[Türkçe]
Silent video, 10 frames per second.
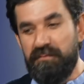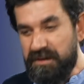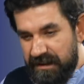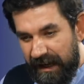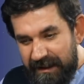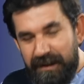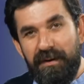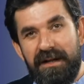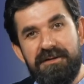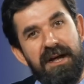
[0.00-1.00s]
Biz geldik
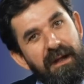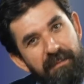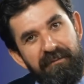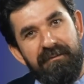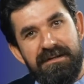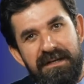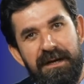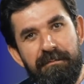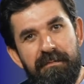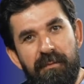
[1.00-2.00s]
padişahla ben
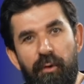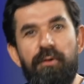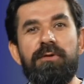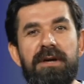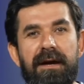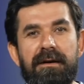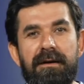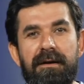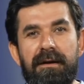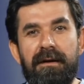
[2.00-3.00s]
veziriyim o hünkâr.
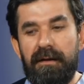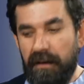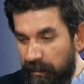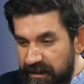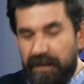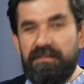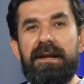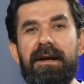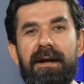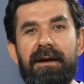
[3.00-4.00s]
Ama
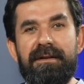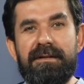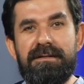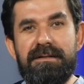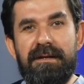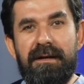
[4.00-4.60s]
tebdili kıyafetiz.